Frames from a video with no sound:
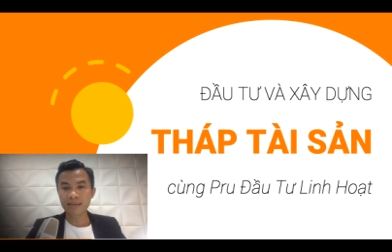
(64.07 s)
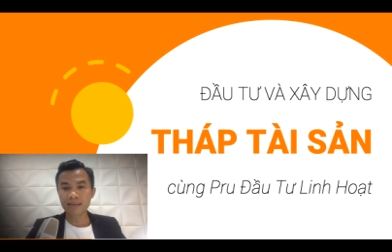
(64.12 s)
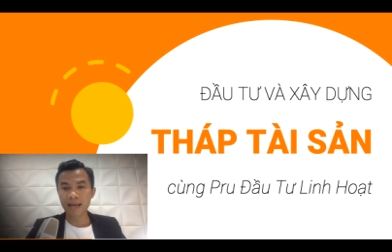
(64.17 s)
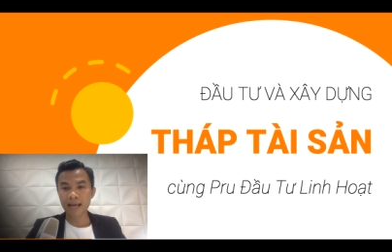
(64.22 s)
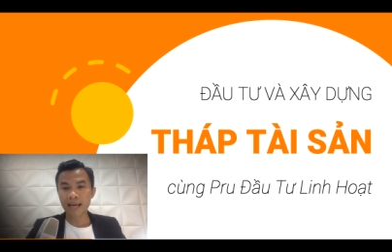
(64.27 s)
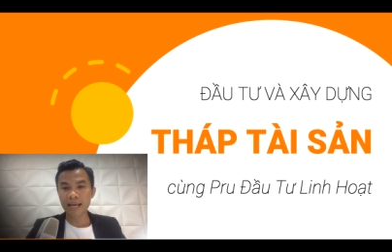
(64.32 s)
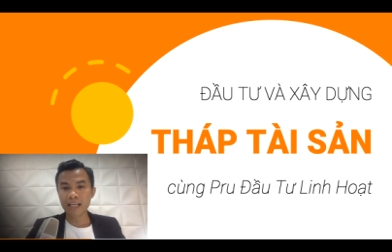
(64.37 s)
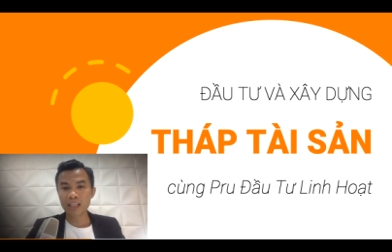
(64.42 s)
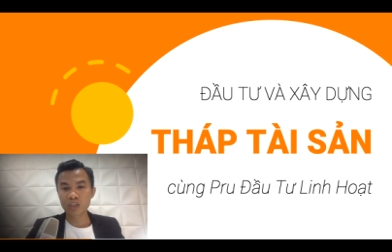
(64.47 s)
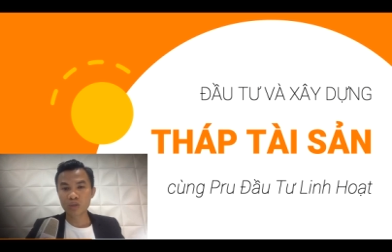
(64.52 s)

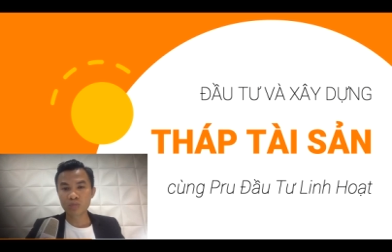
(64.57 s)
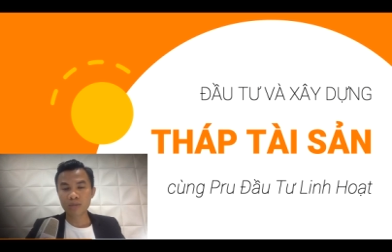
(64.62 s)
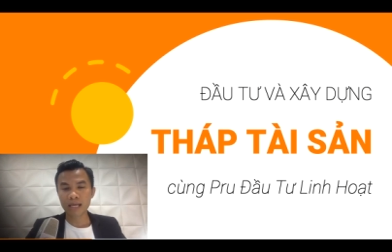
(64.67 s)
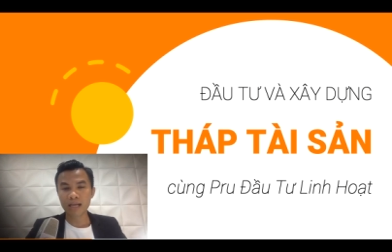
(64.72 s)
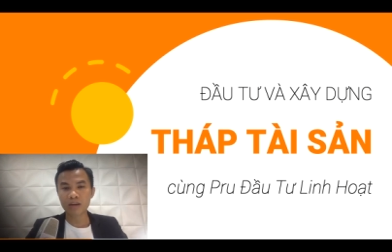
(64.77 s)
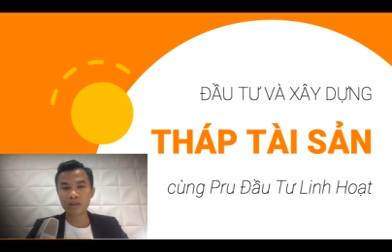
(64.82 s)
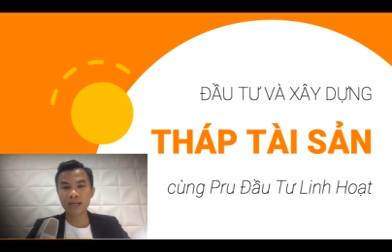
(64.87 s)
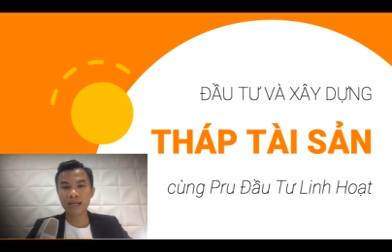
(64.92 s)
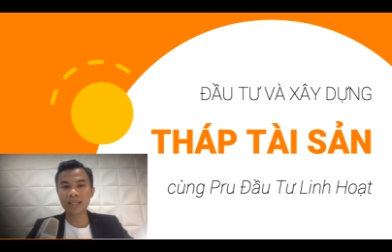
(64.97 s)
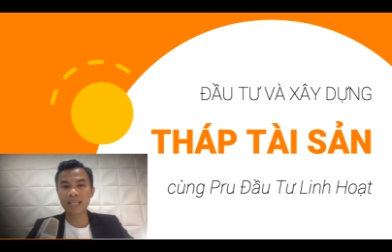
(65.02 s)
để chúng
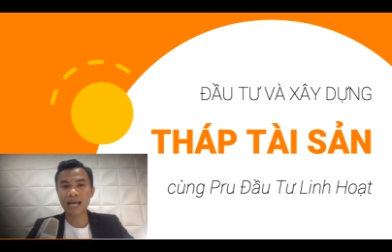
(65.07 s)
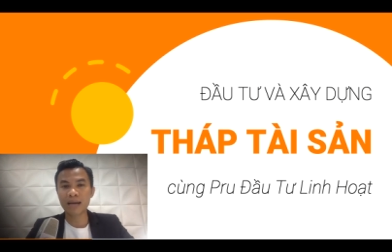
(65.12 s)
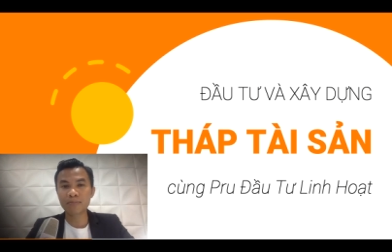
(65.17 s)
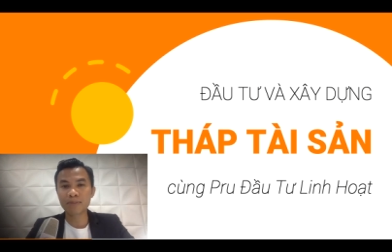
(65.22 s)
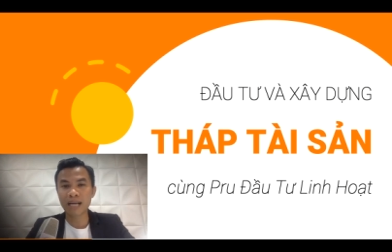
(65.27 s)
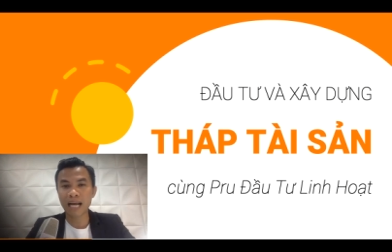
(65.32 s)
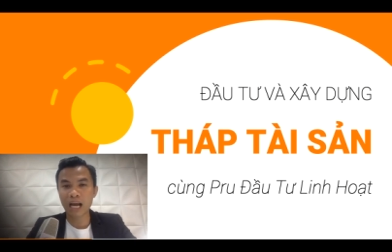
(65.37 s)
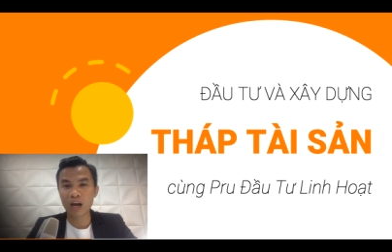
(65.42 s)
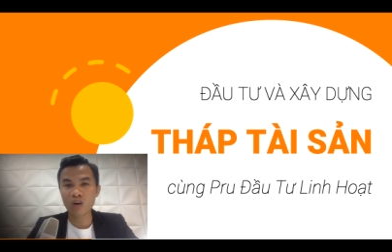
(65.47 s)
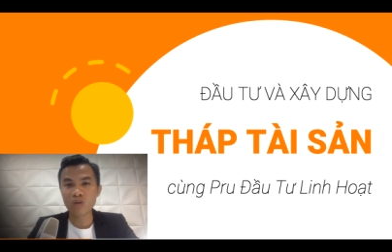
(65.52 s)
ta có thể
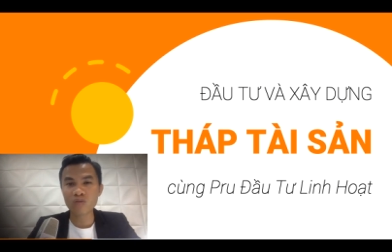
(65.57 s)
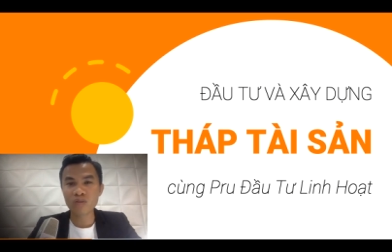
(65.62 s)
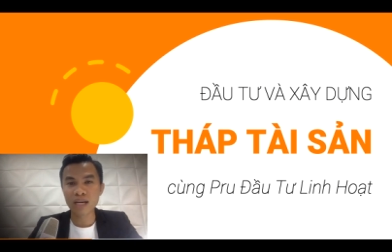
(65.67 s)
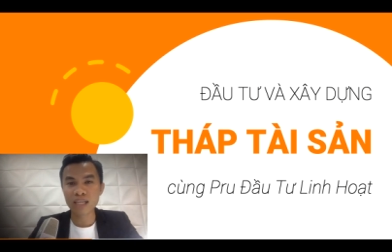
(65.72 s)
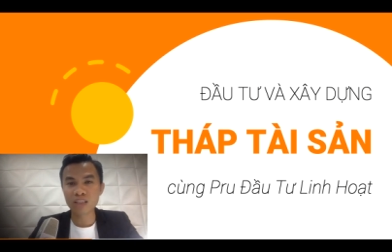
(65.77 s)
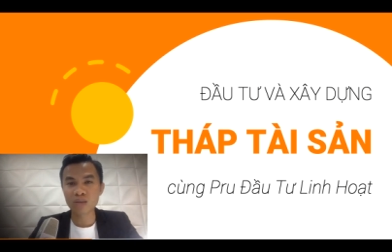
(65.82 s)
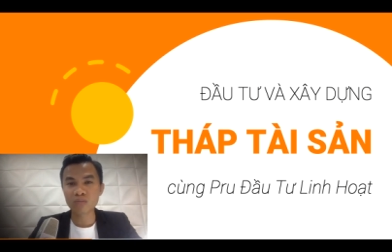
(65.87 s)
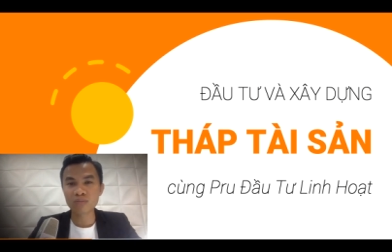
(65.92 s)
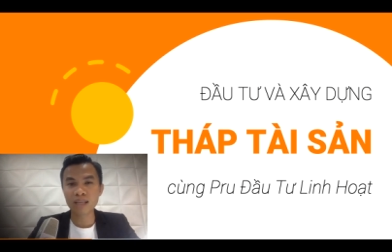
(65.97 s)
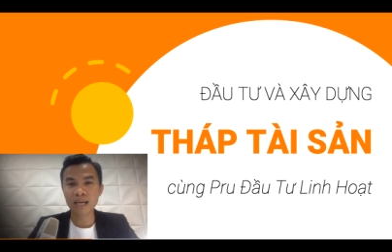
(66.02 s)
tham khảo
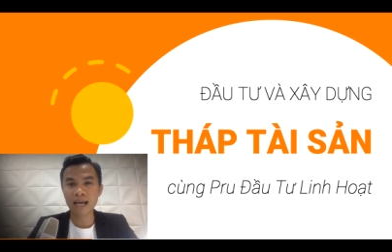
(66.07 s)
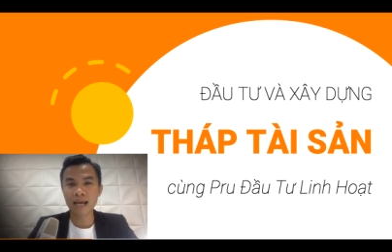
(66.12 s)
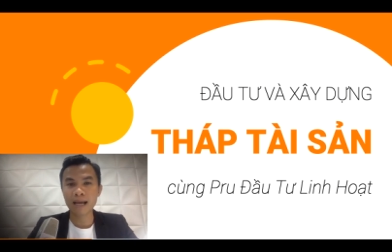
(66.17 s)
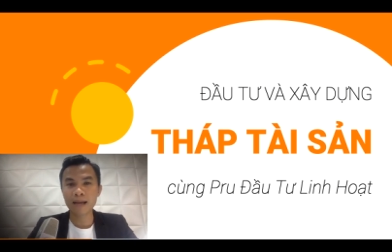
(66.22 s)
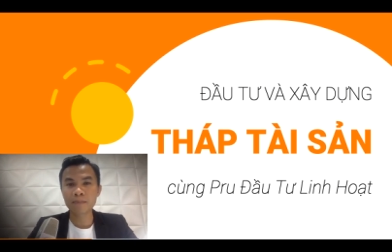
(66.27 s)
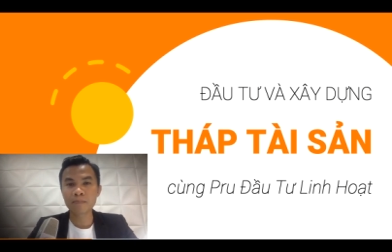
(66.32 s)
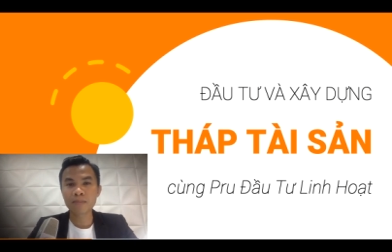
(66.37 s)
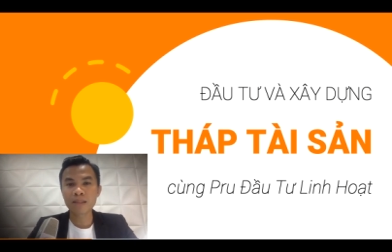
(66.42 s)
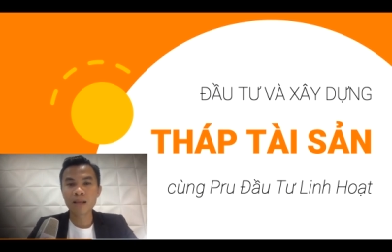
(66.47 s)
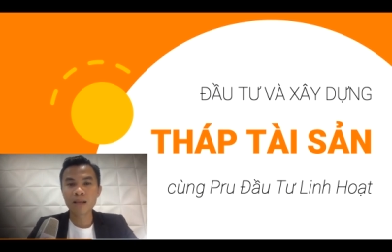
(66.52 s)
và chúng
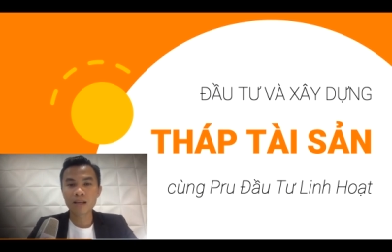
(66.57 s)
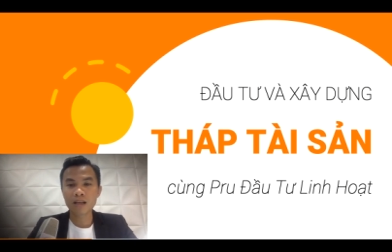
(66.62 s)
ta